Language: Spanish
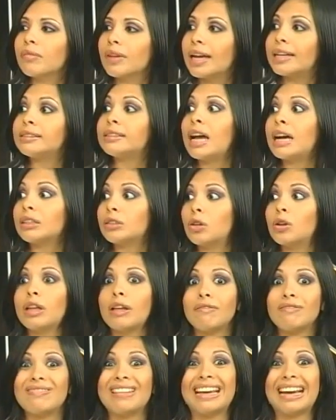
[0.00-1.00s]
Exacto,
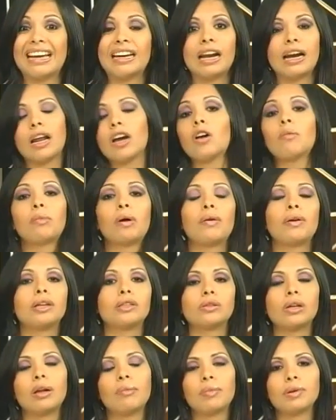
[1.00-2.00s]
de, ganar la Copa
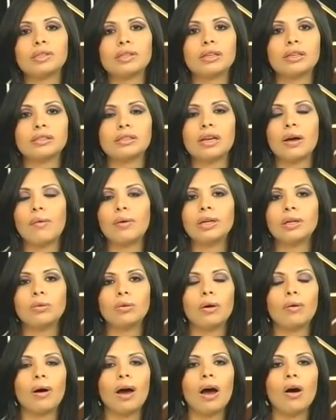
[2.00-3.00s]
Venezuela, pues se, ha
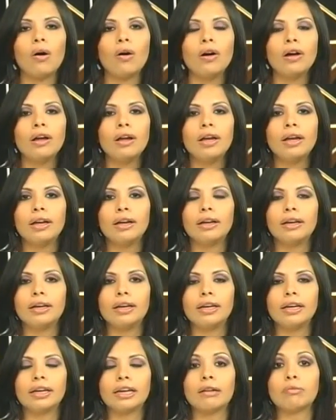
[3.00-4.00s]
venido abajo,
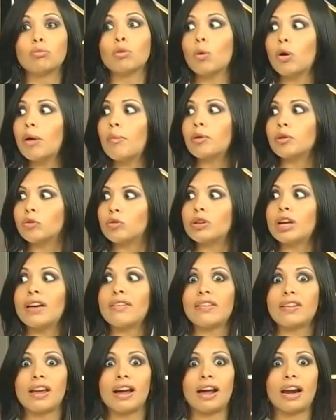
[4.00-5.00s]
eh, que tuvo la
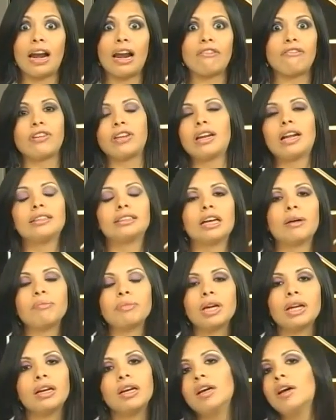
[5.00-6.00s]
oportunidad de llegar a la final
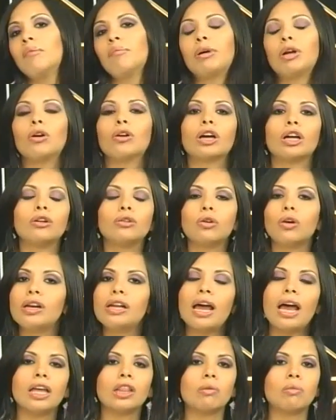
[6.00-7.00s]
también, pero que no
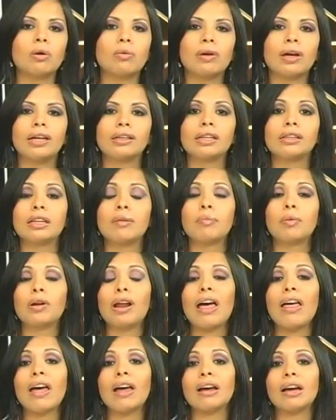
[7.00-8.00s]
le ha ido muy bien esta
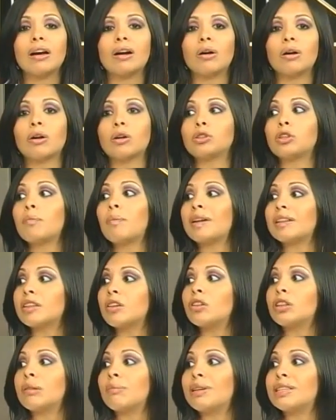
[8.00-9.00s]
temporada. En otro
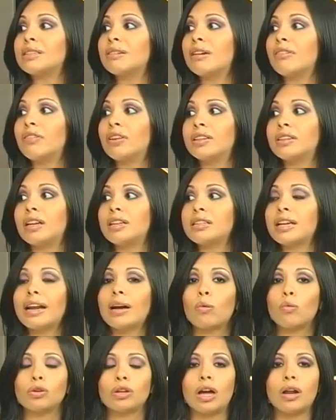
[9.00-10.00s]
partido también se va a enfrentar
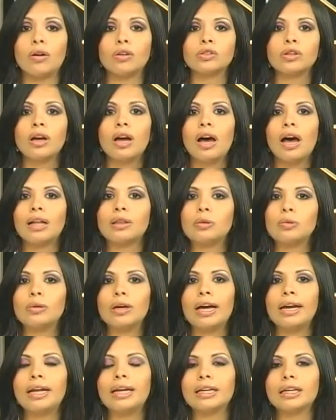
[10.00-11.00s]
Yaracuyanos a
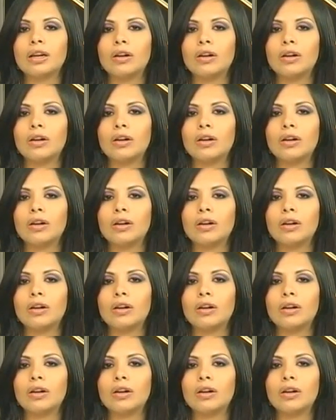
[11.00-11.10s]
Tucanes.